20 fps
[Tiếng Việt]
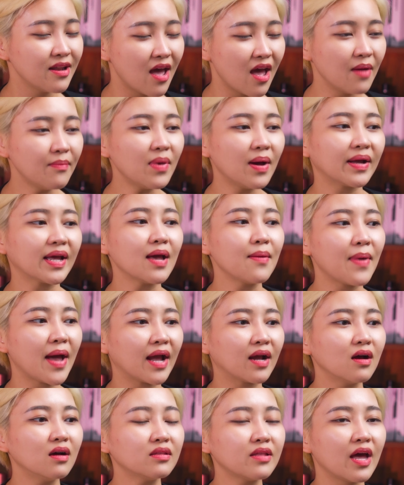để mà các
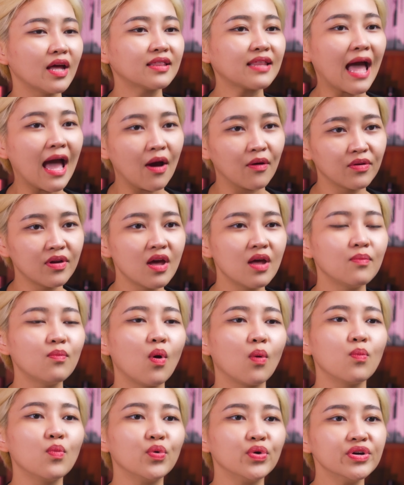bạn có thể tạo nên
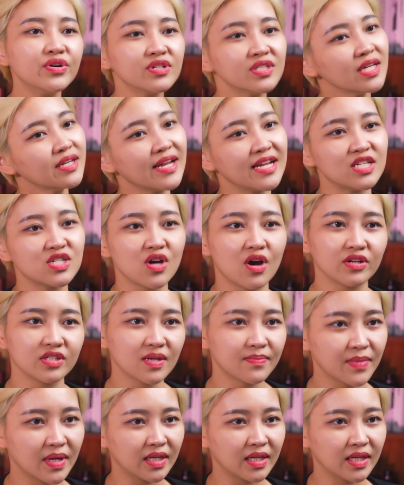một mùi hương signature cho